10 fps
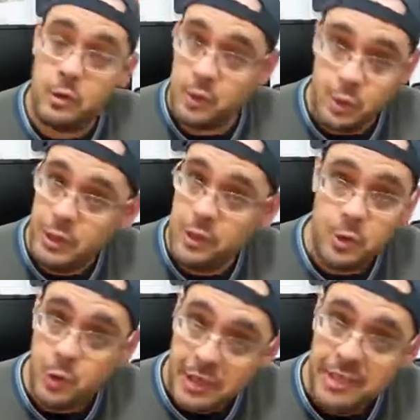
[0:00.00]
que eu gosto de joguinho
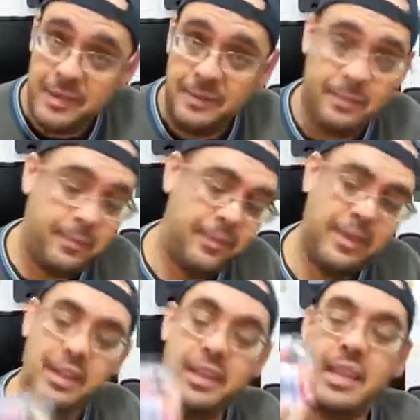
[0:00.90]
de corrida.
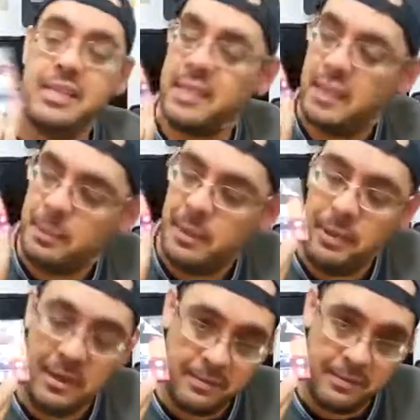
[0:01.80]
E esse aqui pra
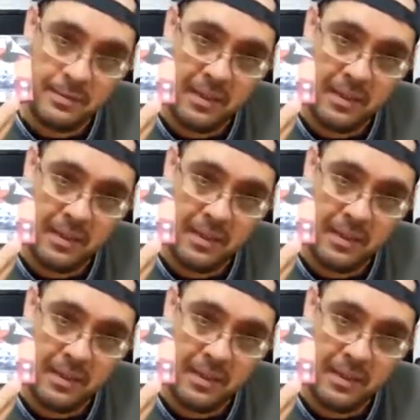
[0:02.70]
mim,